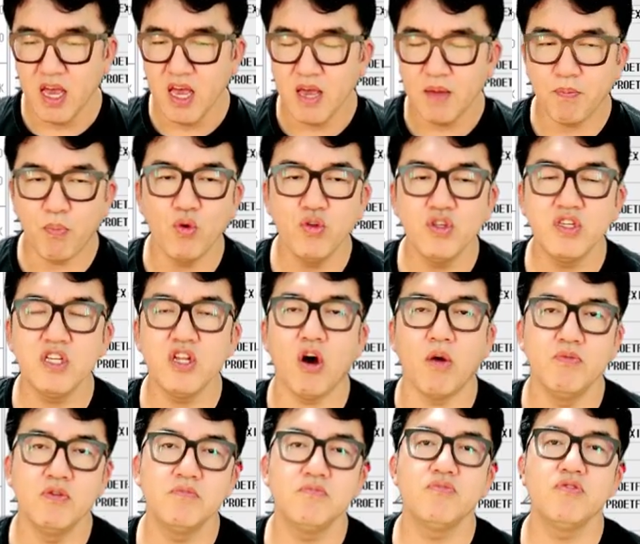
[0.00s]
본질이
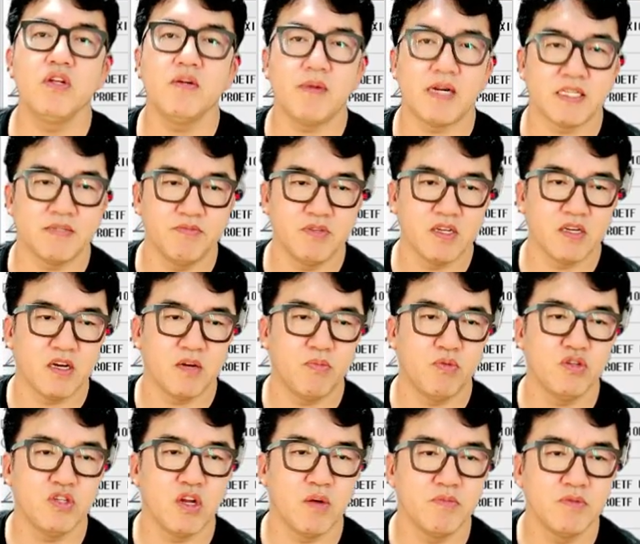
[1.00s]
없는 분들 말씀드린 거예요.
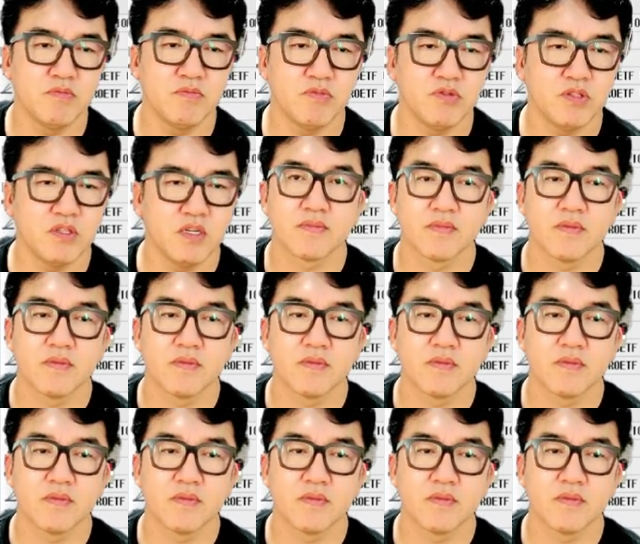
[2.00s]
본질이 없는 분들.